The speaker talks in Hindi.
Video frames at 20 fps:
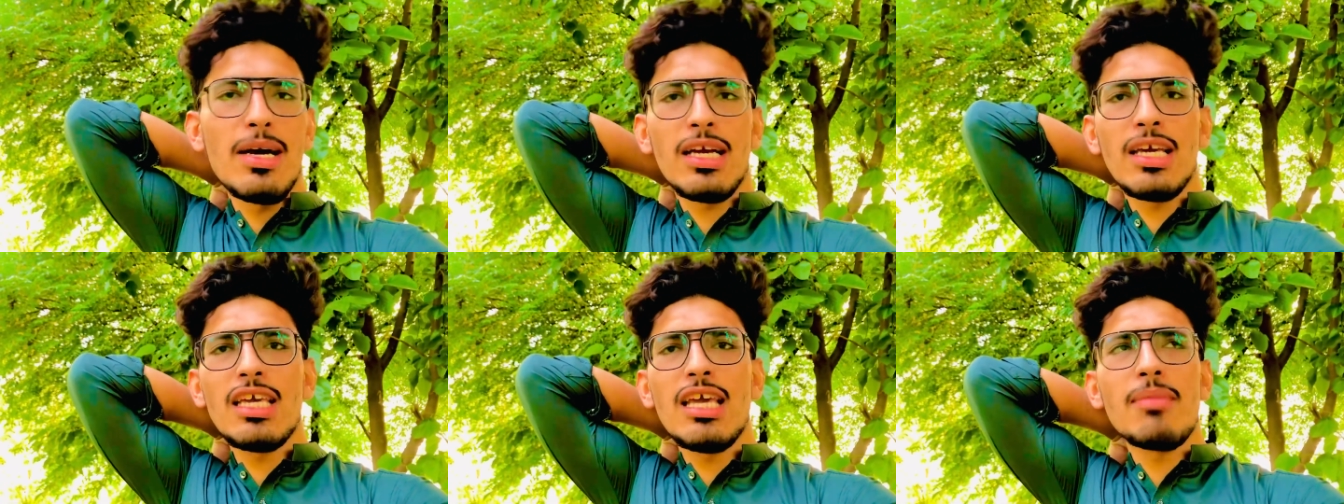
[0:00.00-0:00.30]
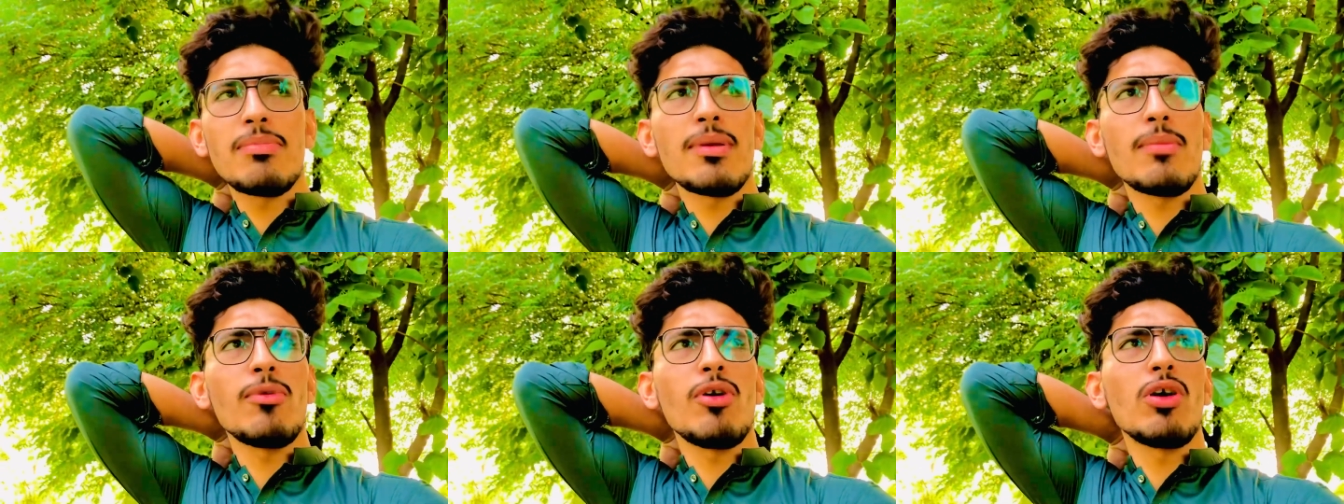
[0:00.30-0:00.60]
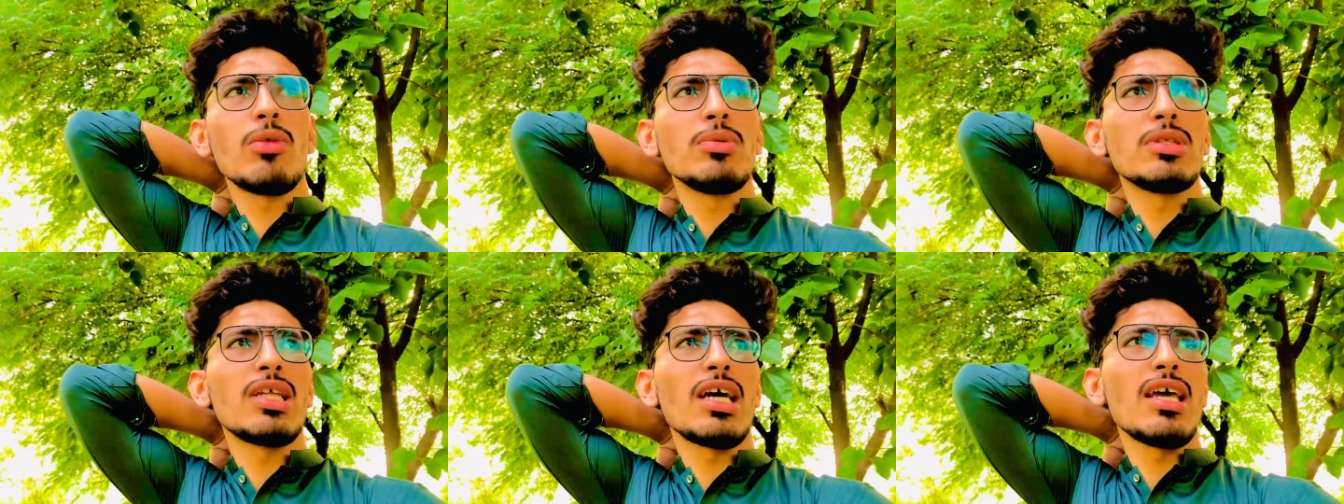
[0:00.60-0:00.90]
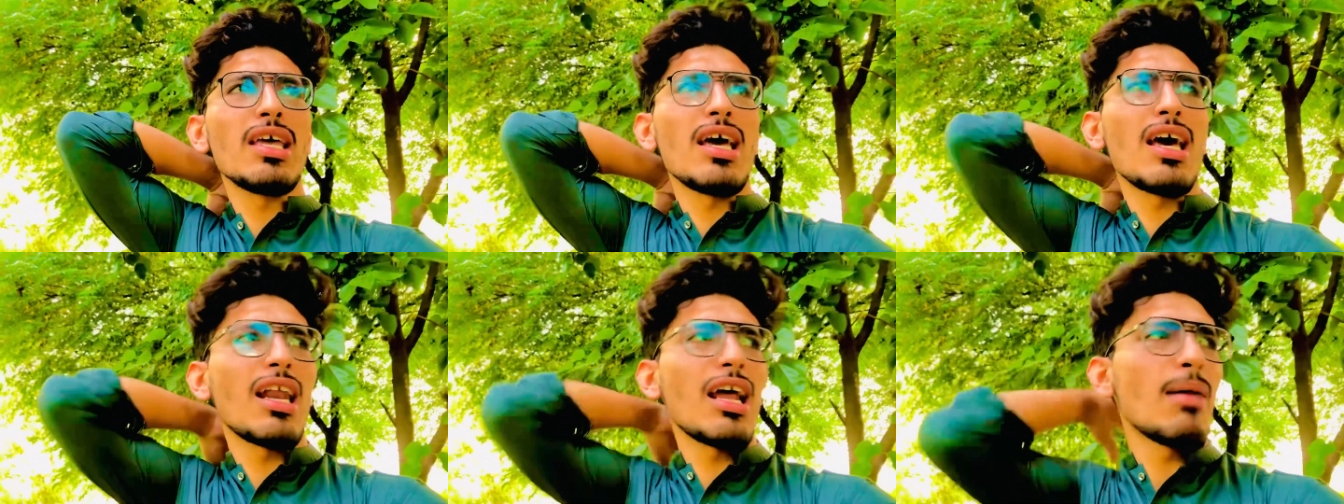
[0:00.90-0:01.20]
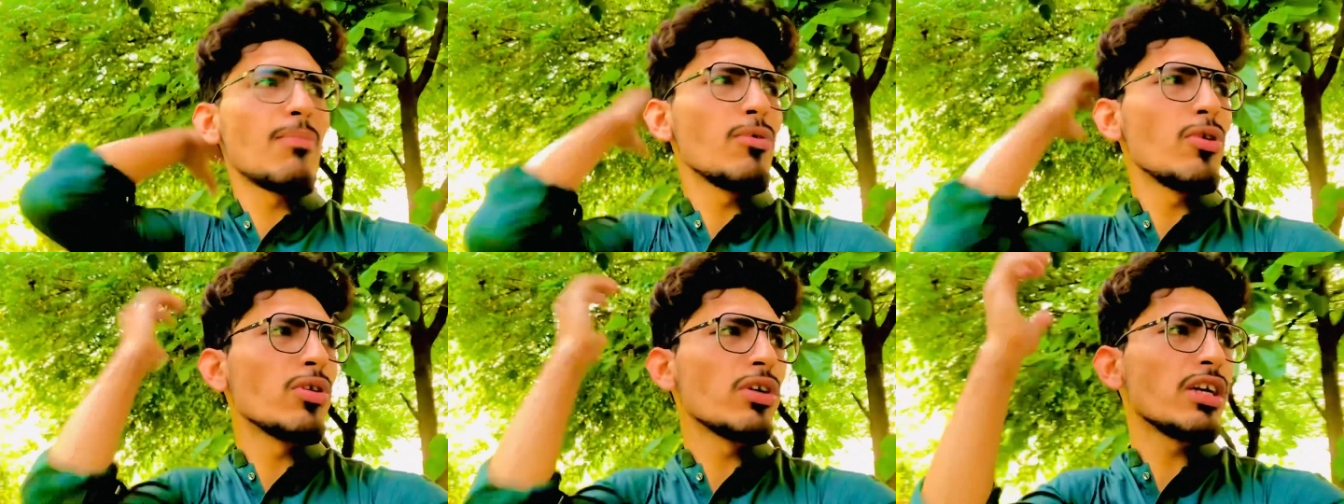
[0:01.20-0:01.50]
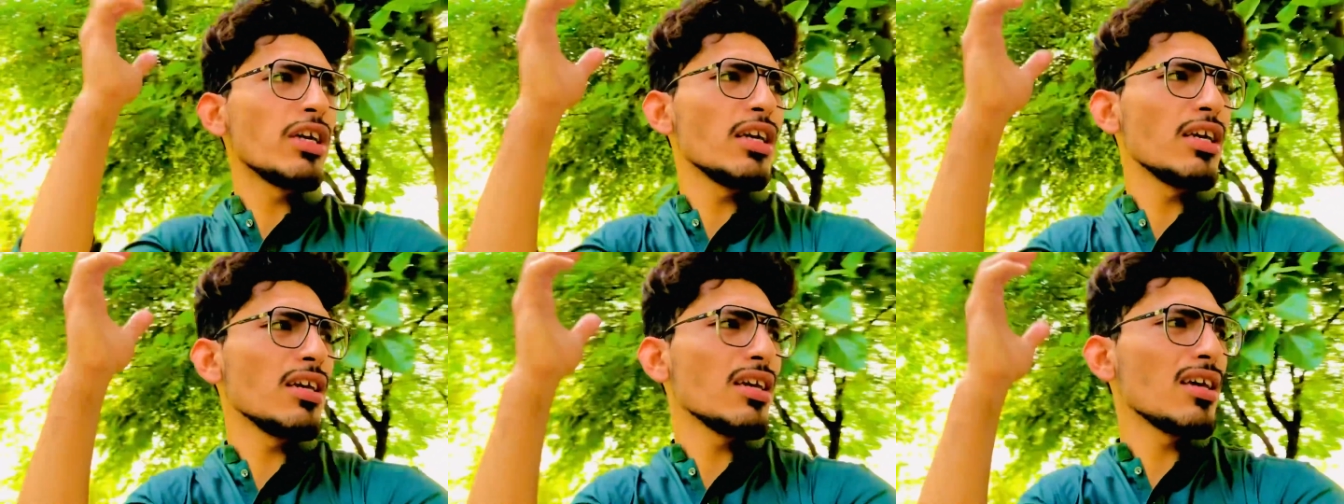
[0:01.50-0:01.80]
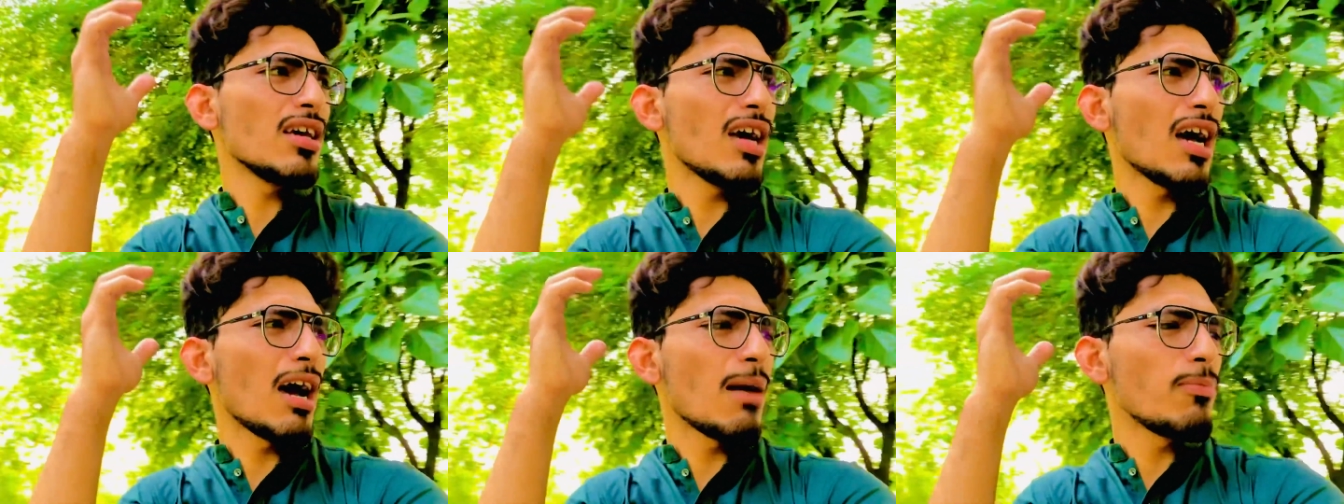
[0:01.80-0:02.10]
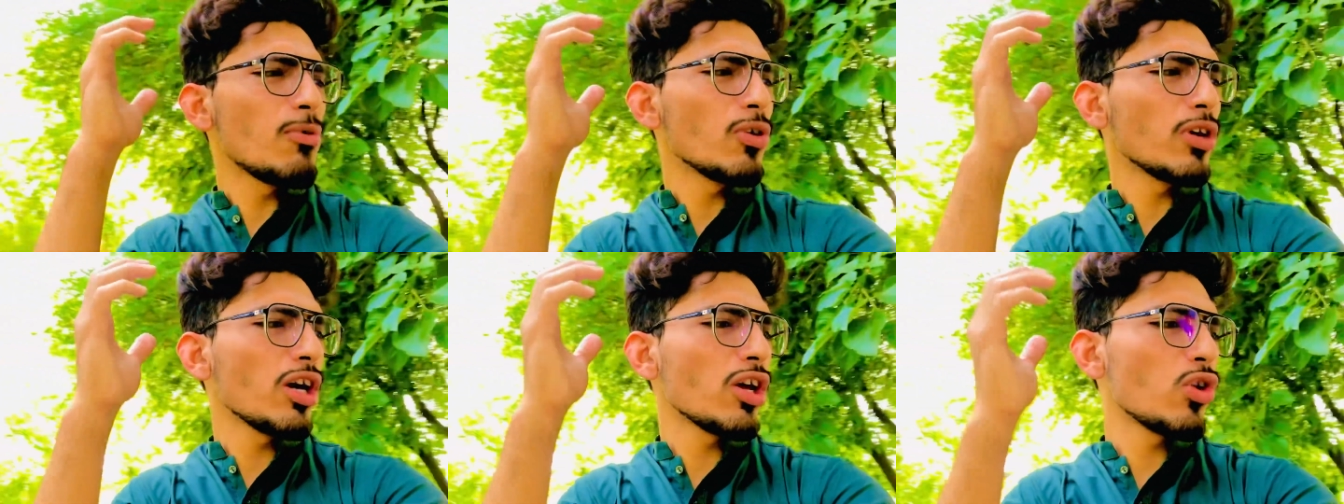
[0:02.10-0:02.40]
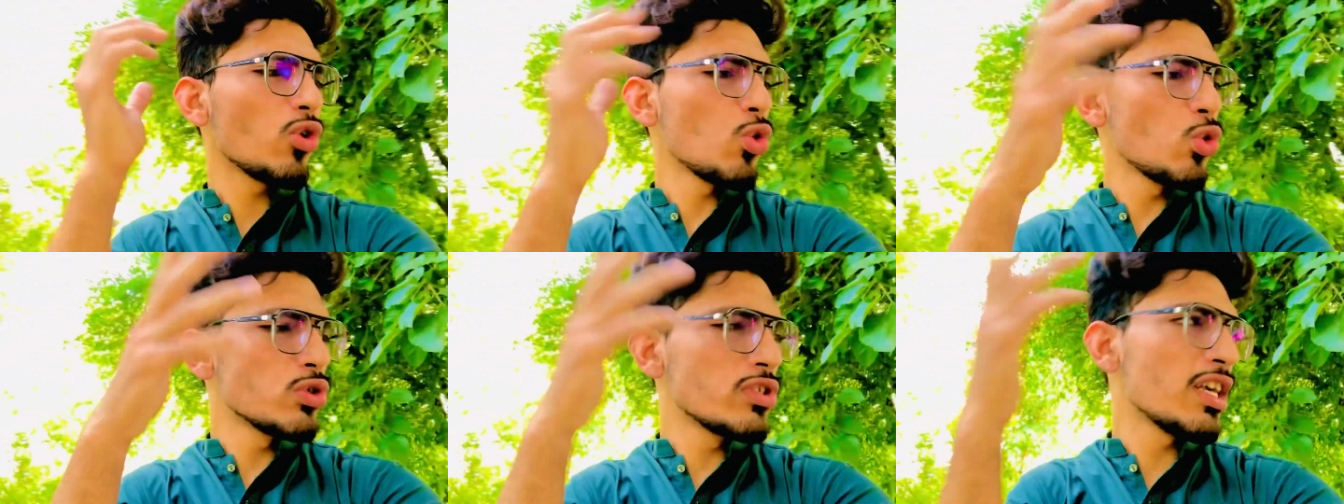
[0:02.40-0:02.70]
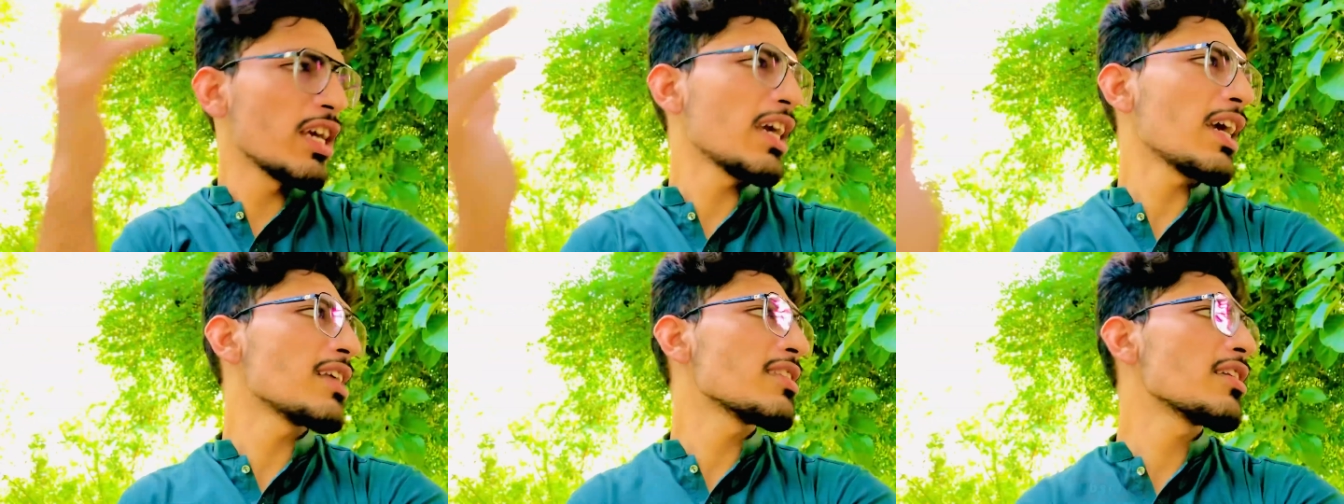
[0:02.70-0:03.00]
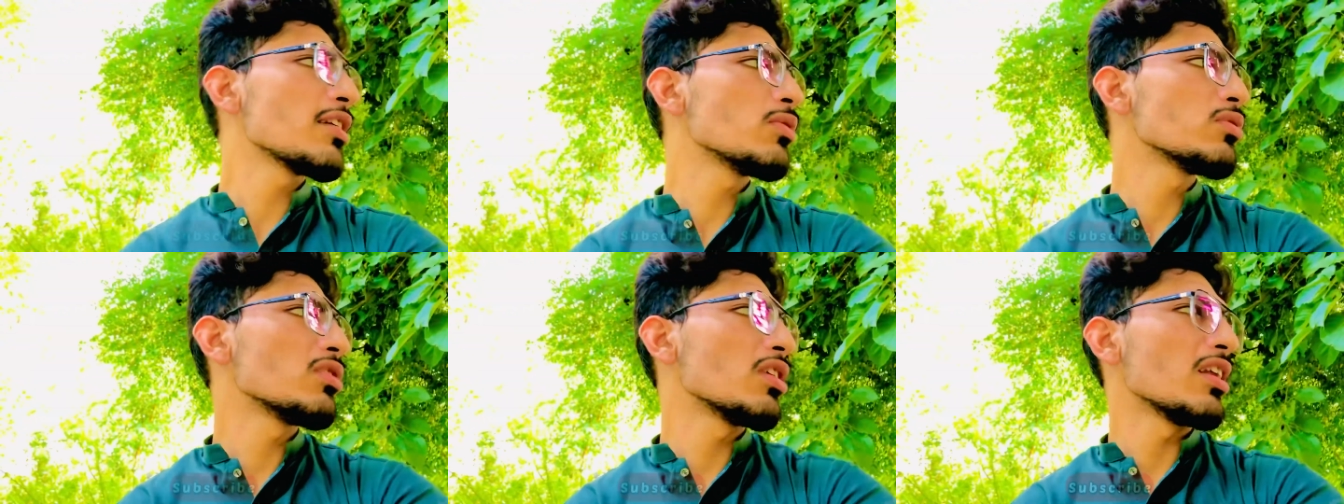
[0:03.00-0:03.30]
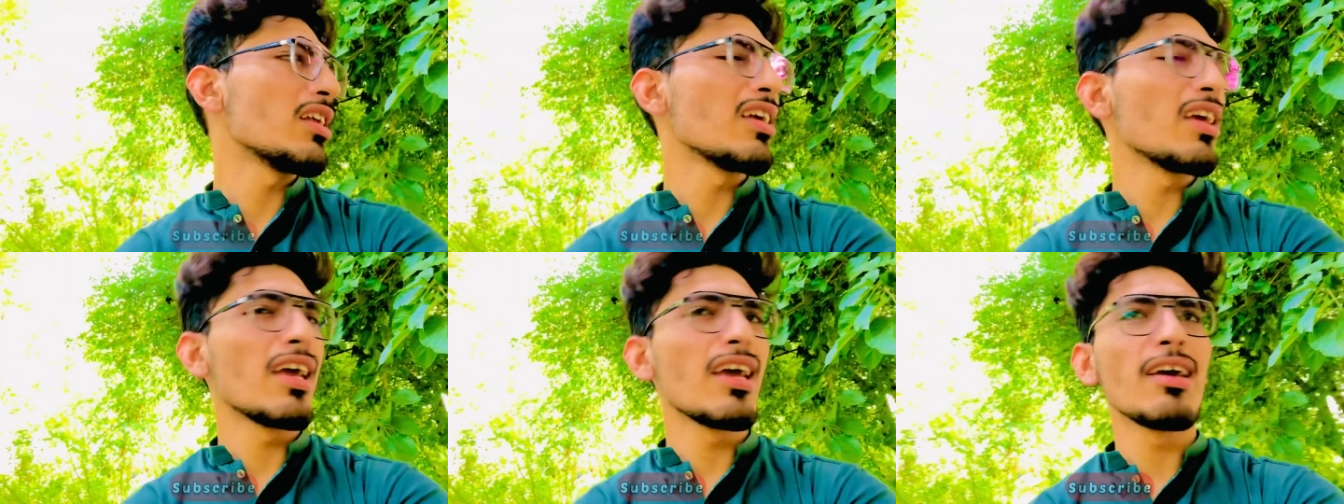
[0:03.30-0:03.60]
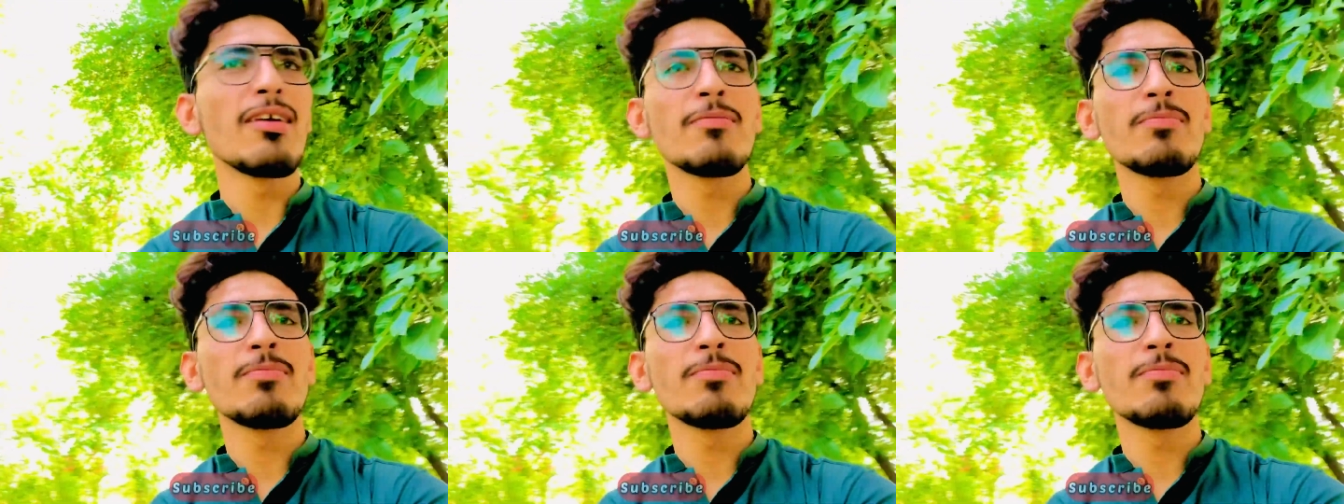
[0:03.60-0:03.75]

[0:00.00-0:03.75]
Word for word: बाकी आप सब लोग बताएं यार आप लोगों की आप लोगों के रोज़े कैसे गुजरे हैं